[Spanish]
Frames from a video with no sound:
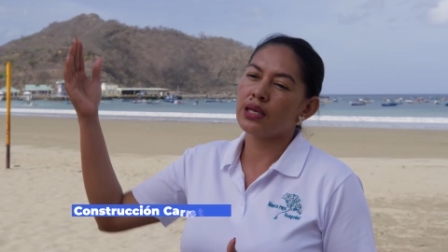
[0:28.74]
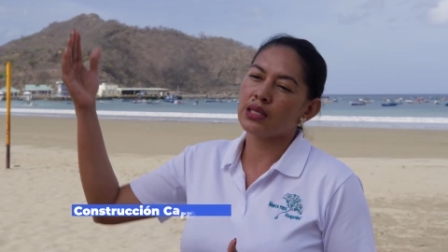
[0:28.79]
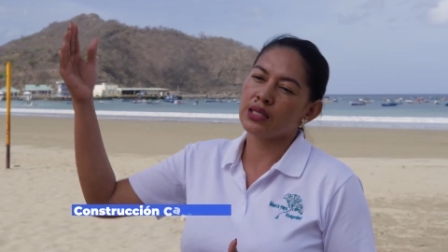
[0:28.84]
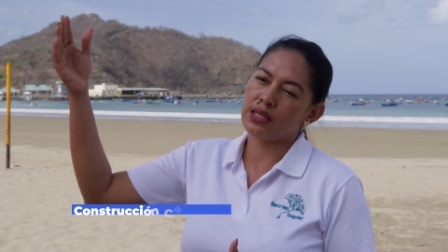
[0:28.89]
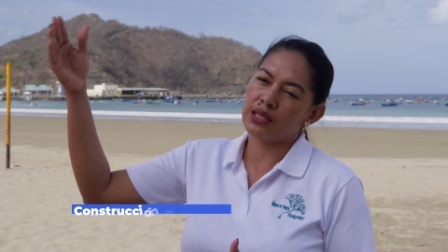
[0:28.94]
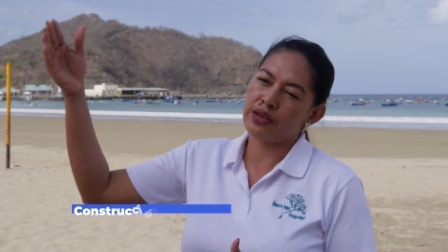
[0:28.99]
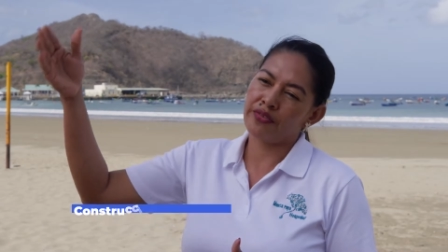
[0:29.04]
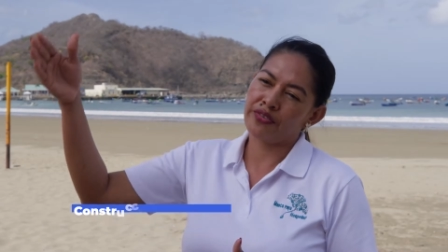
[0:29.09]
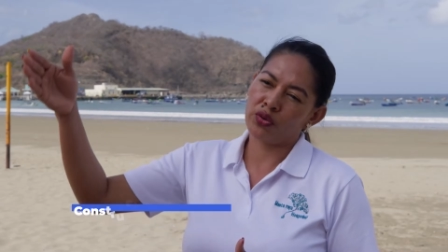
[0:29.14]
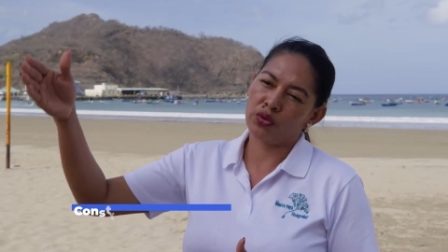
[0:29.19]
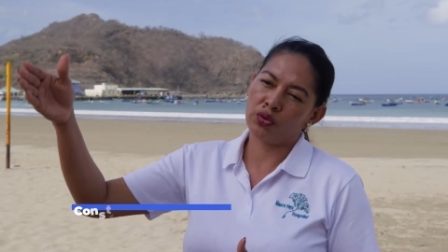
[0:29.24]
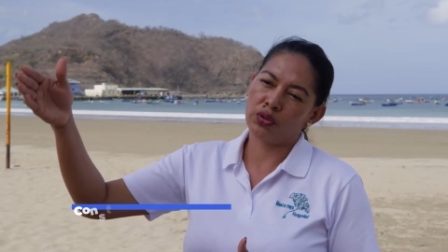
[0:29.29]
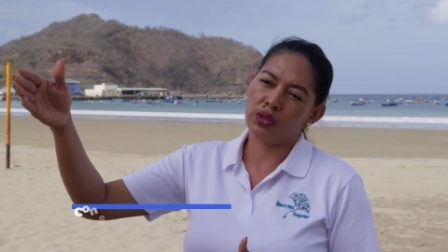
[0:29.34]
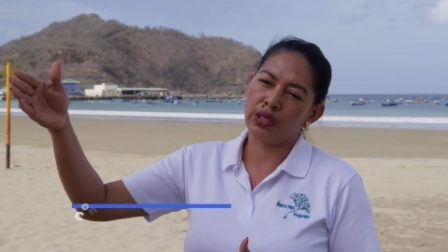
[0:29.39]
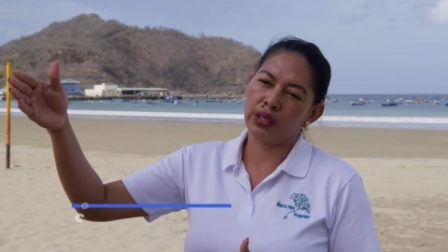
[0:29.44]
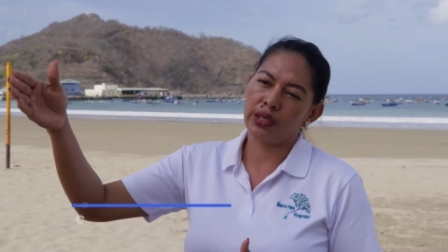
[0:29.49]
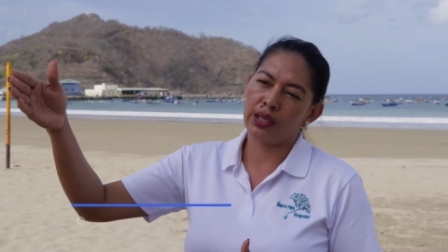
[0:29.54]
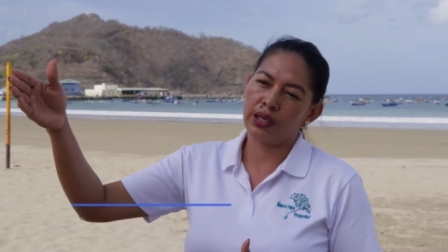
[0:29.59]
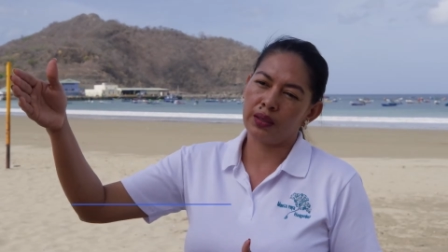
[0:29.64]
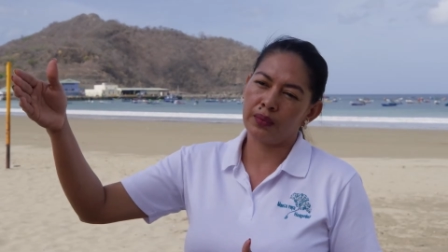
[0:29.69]
hacia la
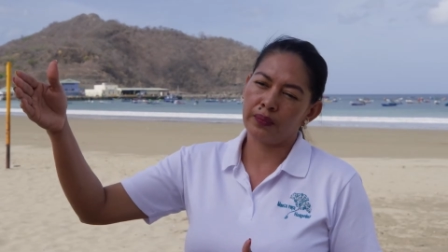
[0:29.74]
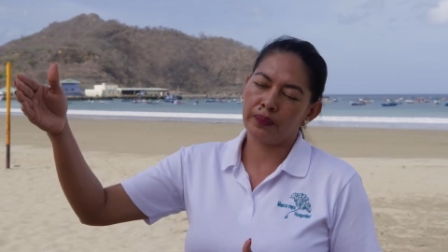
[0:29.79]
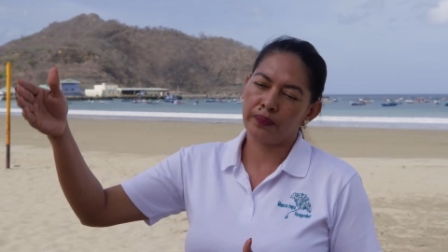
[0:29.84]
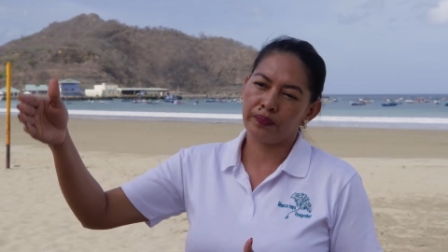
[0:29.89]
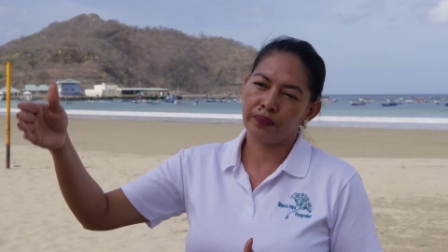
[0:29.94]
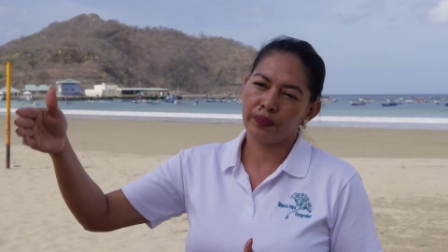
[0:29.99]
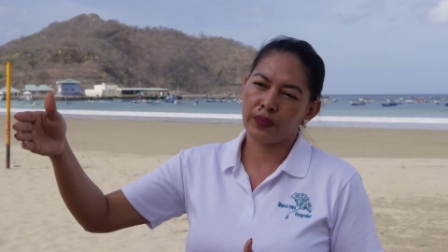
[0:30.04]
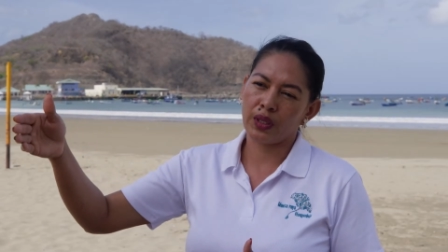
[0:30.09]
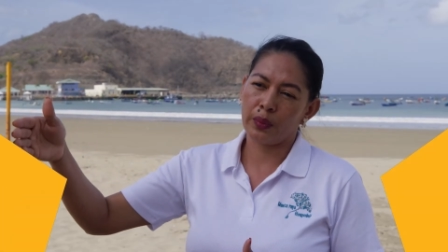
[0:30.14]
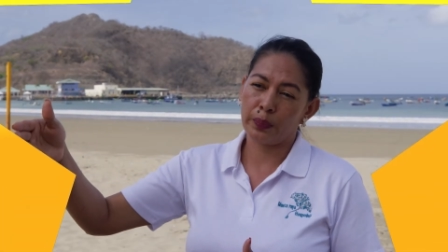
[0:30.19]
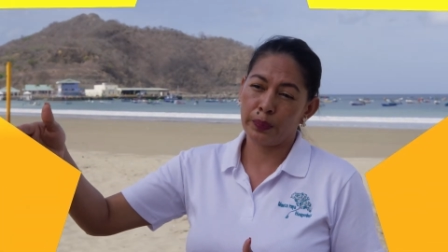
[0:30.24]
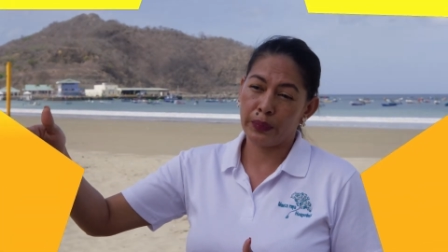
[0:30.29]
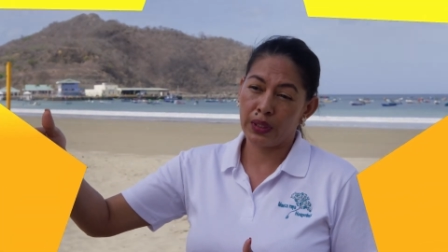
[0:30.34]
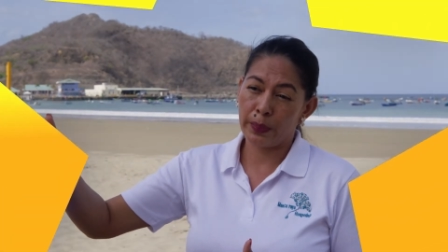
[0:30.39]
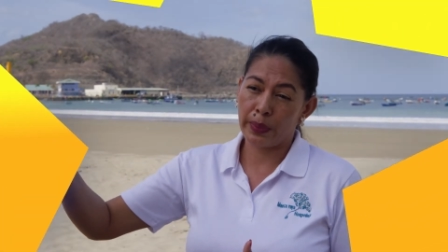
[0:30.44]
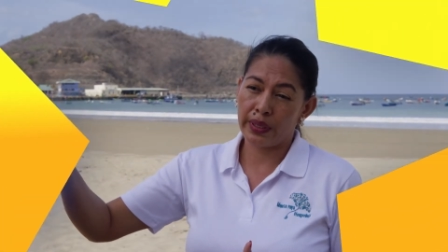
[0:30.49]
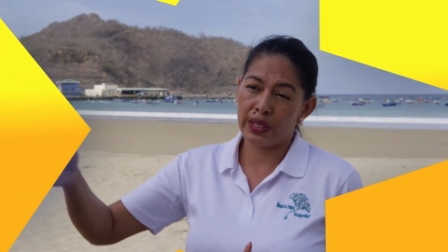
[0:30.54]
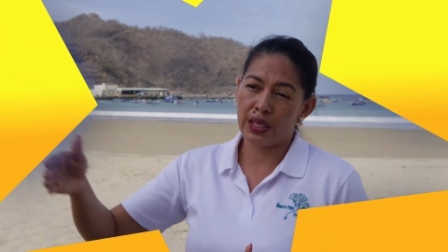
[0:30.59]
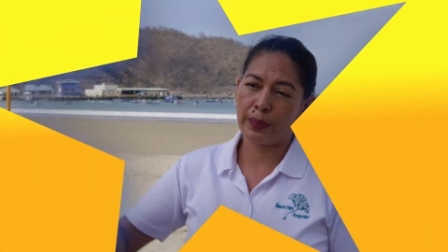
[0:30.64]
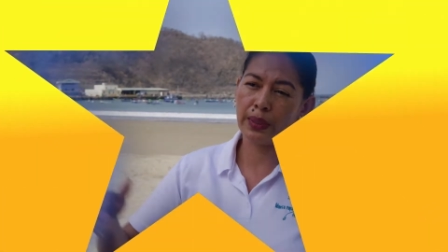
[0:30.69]
frontera de
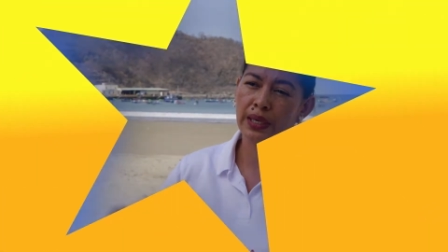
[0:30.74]
Peña